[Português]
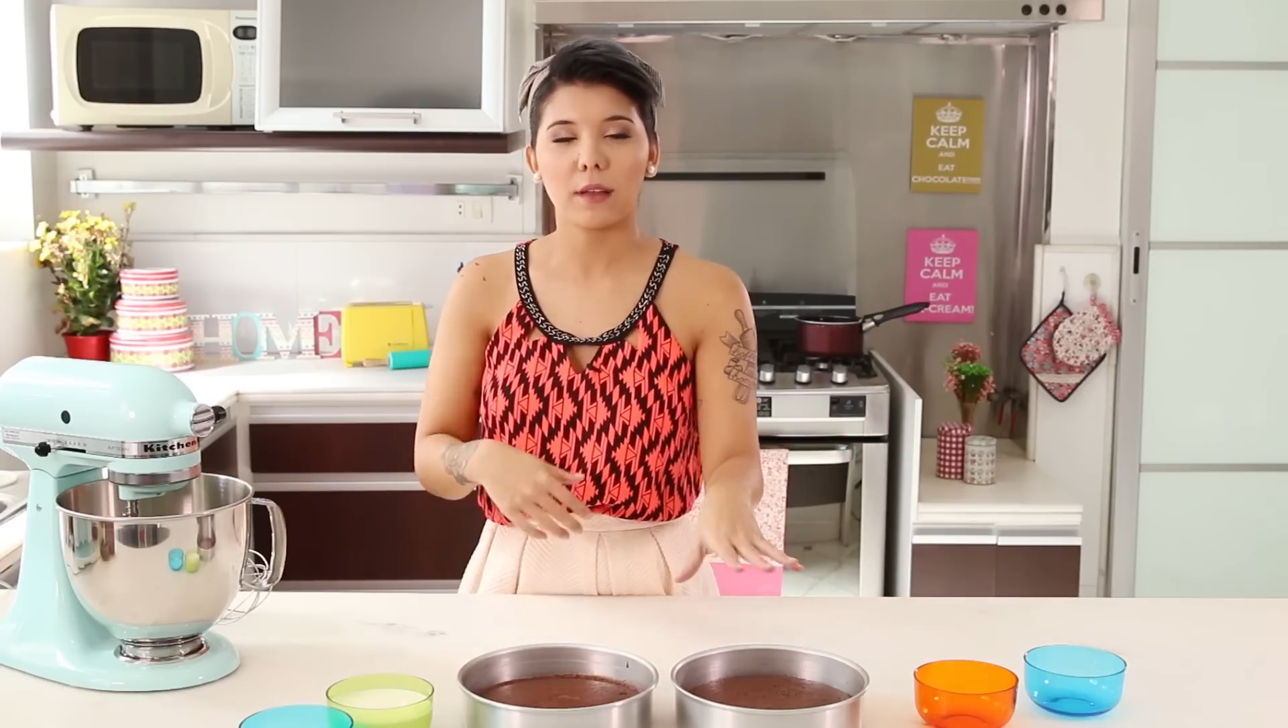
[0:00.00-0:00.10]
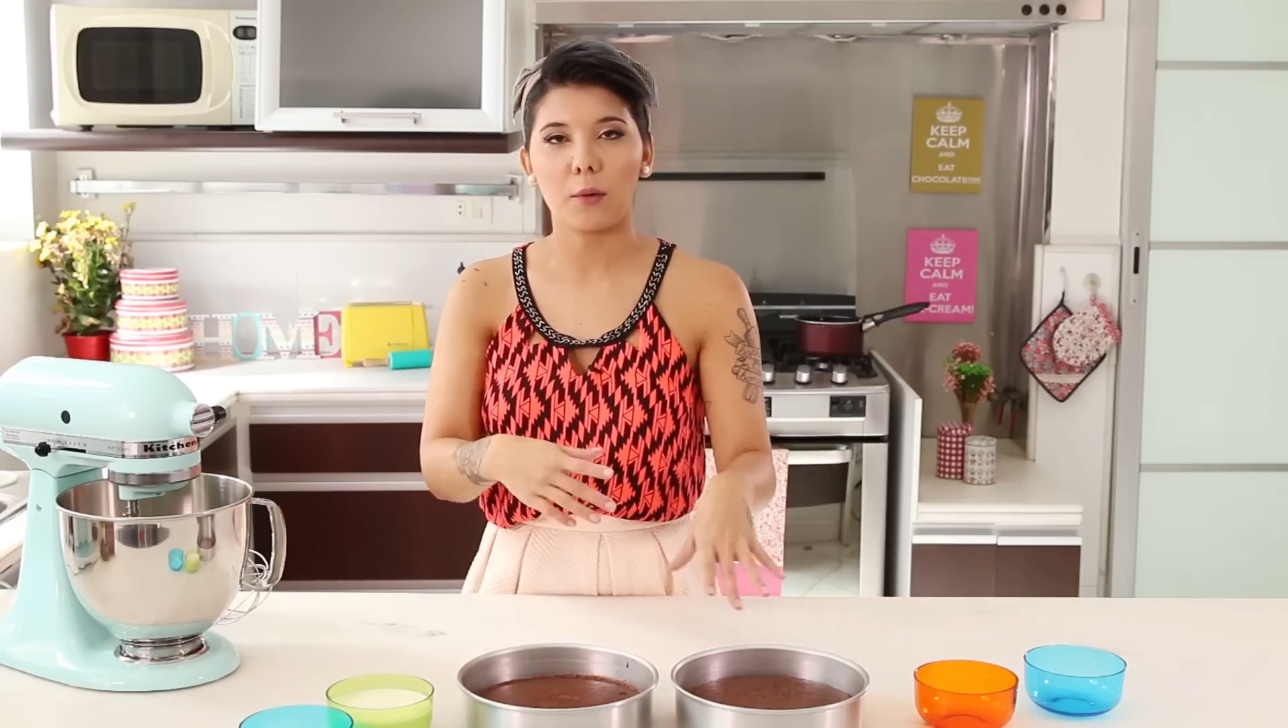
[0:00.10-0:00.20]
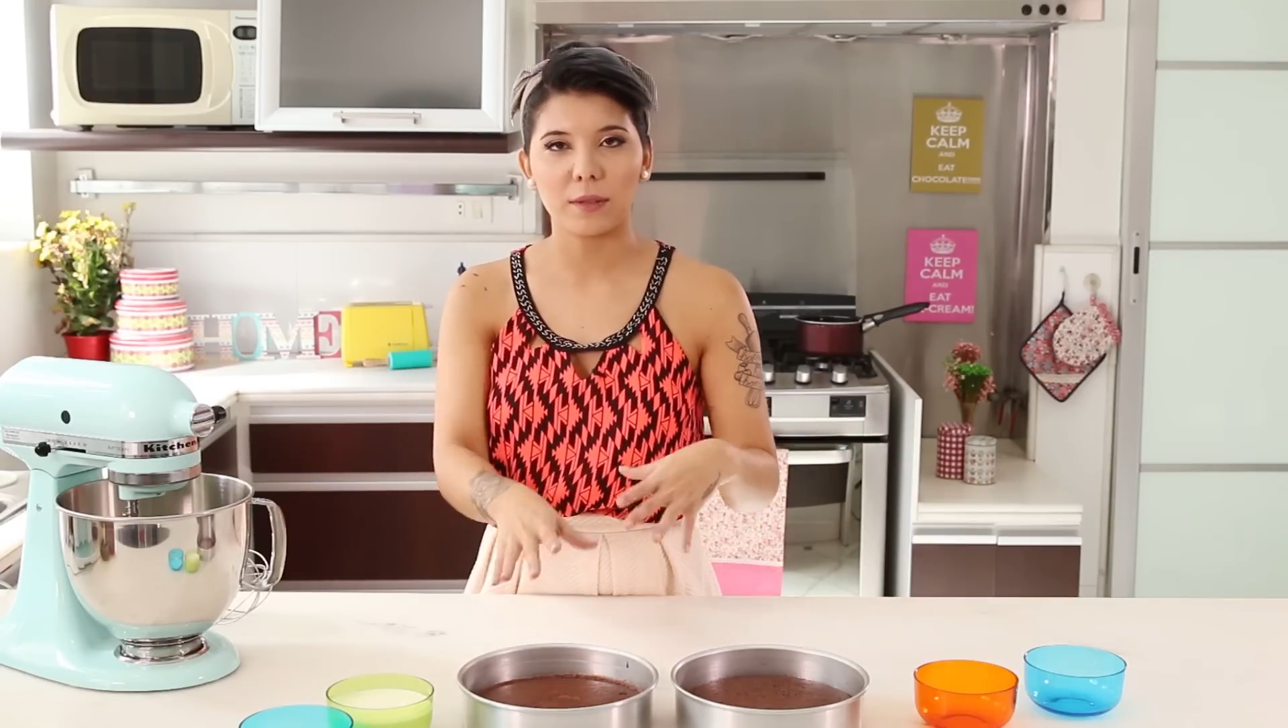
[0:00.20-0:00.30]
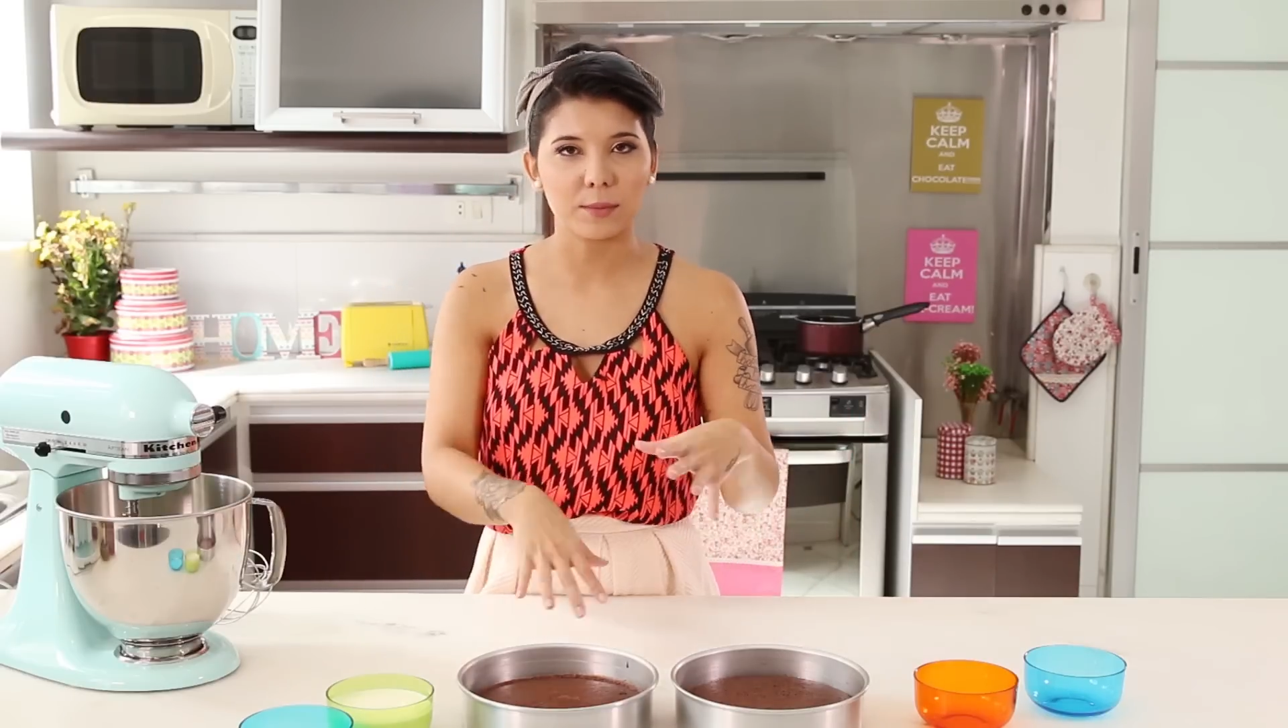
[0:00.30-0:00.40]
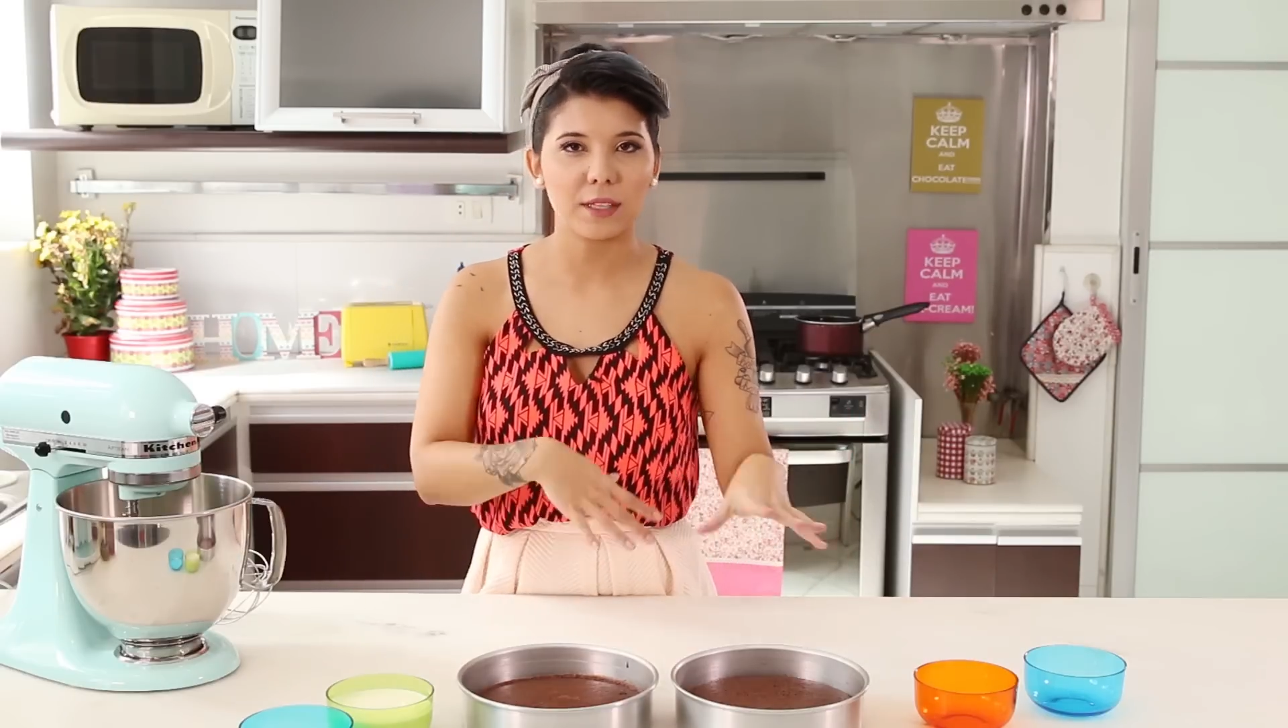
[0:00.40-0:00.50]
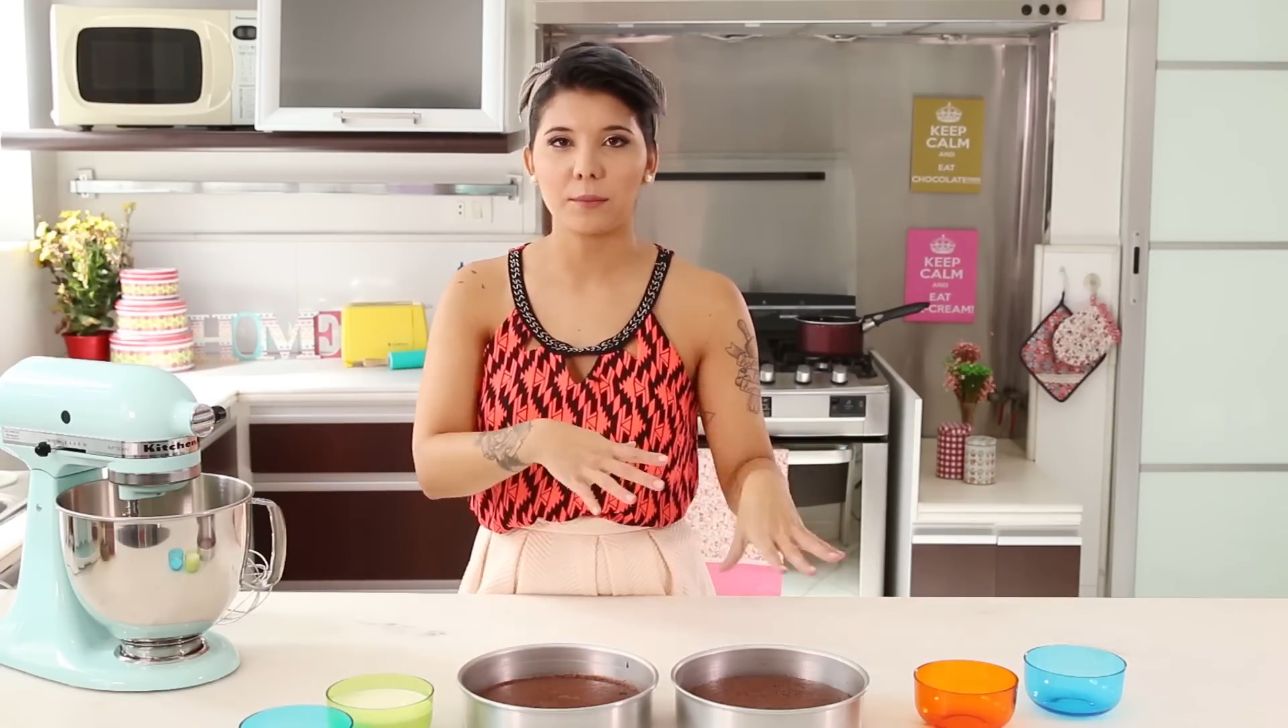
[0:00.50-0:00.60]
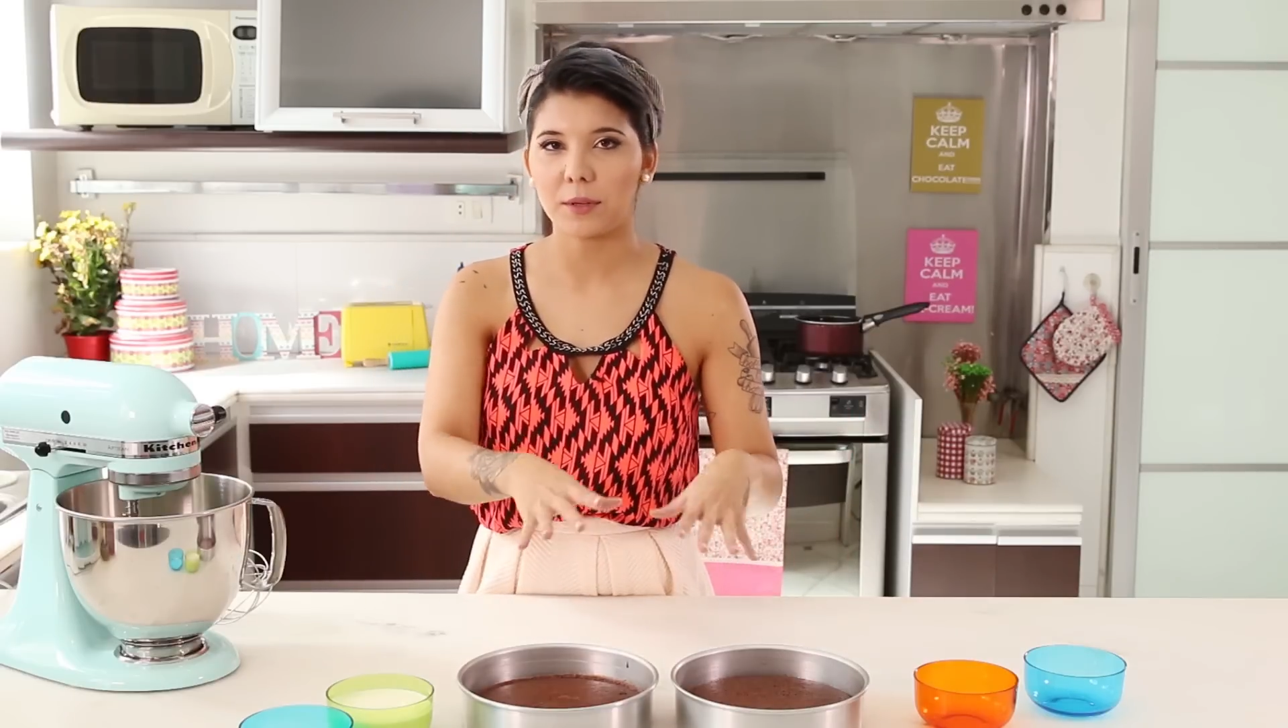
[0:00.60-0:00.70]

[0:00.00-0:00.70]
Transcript: ao mesmo tempo